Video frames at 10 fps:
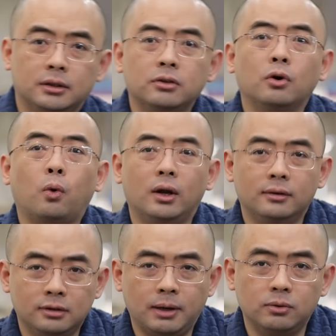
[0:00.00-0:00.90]
他最后还
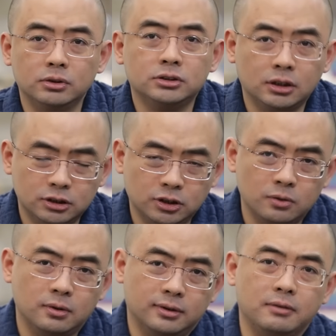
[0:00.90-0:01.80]
了四百五，这实际上是超
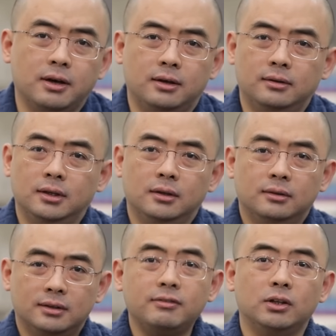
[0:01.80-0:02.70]
过三万了。
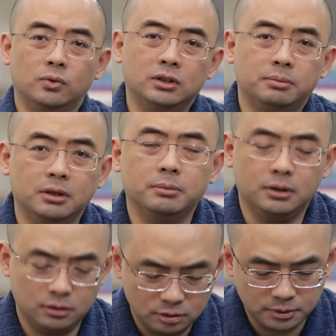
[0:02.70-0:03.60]
三万多一平米，
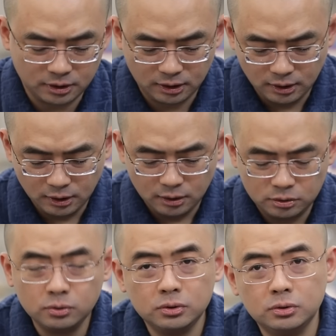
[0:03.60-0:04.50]
是不是？
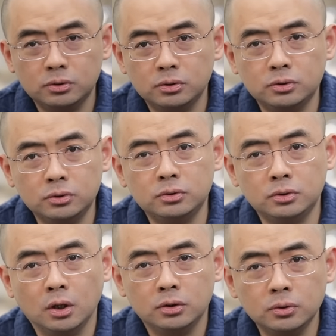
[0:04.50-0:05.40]
就
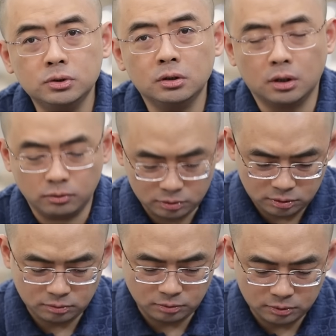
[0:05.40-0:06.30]
就这个，我
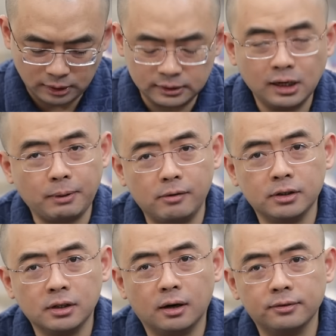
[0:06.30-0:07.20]
觉我才跌了百分
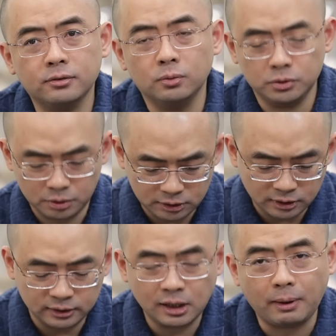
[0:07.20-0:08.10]
之零点四，我觉得这
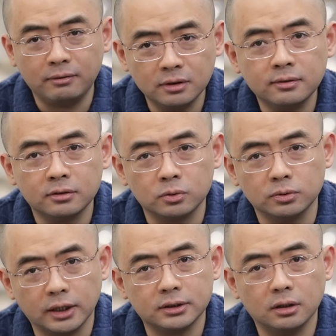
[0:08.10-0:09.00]
应该跌百分之四十
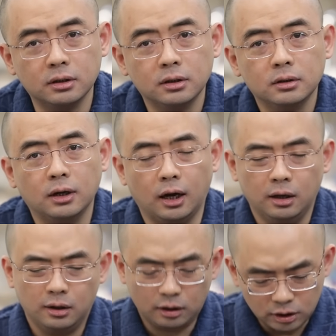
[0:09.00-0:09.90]
五才行啊！
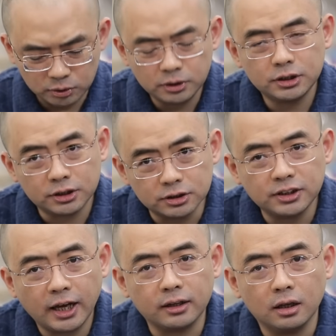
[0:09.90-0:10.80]
而且说句实
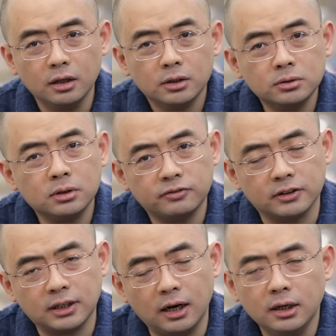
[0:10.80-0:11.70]
在的，就这
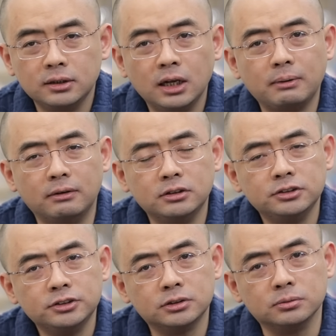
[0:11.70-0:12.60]
房价跌了百分之
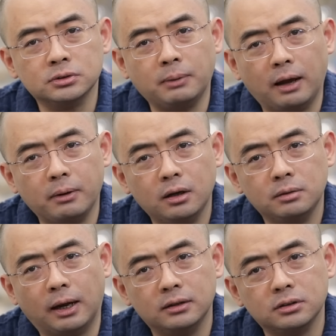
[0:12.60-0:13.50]
四十五，你买吗？
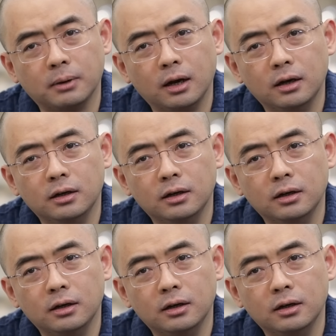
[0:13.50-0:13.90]
你买得起吗？